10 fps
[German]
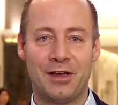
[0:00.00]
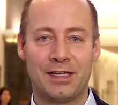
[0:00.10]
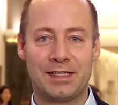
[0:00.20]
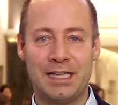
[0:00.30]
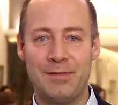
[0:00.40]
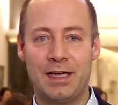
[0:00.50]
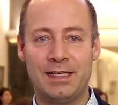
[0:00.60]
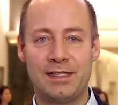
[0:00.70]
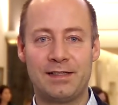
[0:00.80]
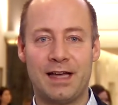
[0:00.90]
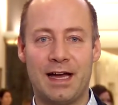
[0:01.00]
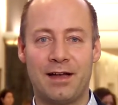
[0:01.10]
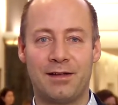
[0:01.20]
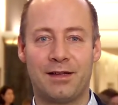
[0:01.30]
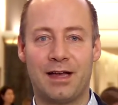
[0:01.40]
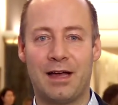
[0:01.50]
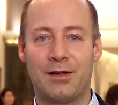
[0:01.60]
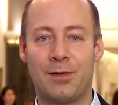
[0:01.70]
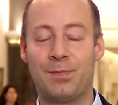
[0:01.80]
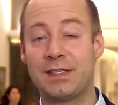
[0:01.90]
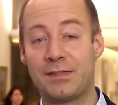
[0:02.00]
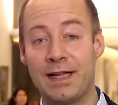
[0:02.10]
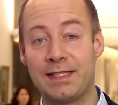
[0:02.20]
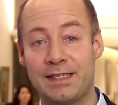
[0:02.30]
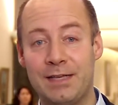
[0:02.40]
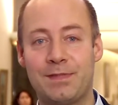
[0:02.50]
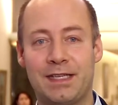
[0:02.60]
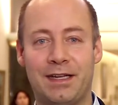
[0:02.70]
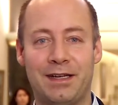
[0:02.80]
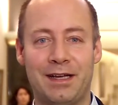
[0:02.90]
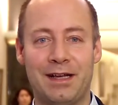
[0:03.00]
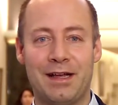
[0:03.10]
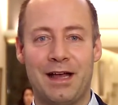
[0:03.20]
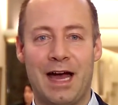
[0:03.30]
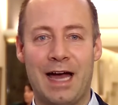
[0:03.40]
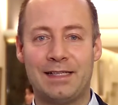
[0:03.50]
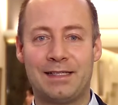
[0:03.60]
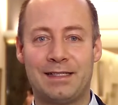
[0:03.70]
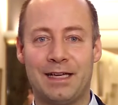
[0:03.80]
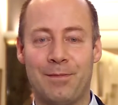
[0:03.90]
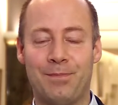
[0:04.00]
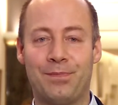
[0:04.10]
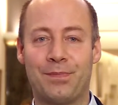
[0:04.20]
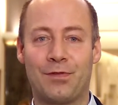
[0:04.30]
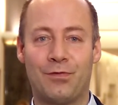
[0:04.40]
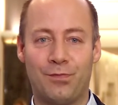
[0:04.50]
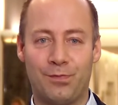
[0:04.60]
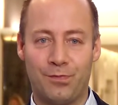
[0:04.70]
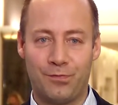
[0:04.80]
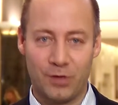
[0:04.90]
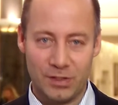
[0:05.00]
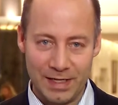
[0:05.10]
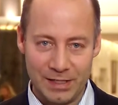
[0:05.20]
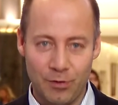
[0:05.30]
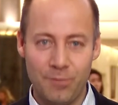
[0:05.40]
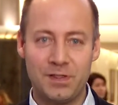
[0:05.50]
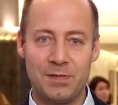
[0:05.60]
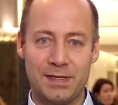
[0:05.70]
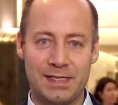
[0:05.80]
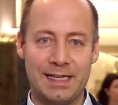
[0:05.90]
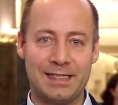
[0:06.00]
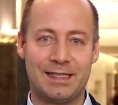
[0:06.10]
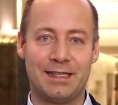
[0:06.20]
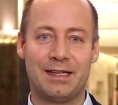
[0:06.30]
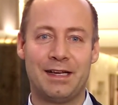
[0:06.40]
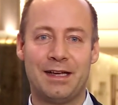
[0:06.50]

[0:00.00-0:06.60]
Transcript: Das Themenjahr dieses Jahr äh, bis 2017 heißt ähm, von 2015 bis 2016